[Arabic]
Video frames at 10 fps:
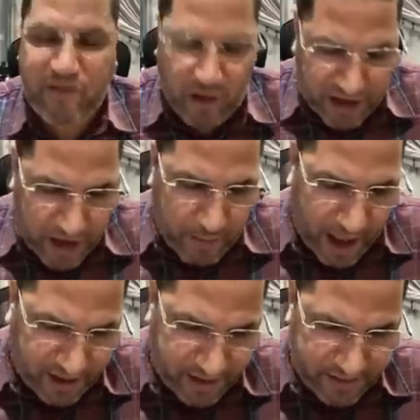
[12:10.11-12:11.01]
سهرانين
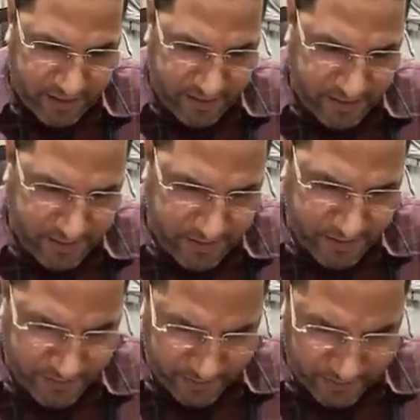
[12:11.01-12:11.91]
معاك
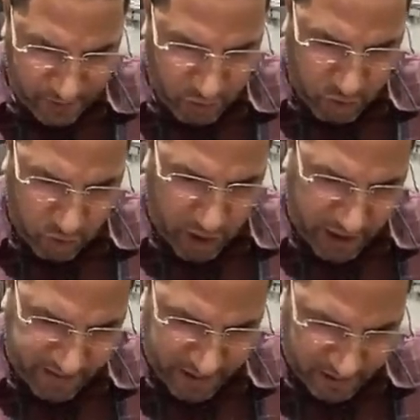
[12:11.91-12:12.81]
ماشي يا فندم شكرا
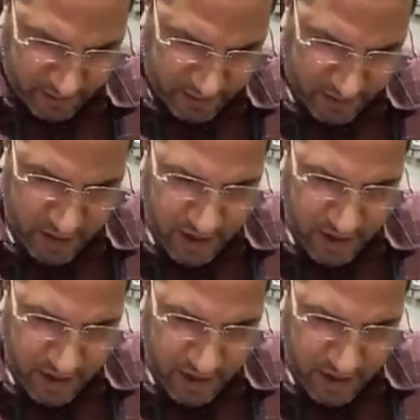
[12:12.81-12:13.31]
جزيلا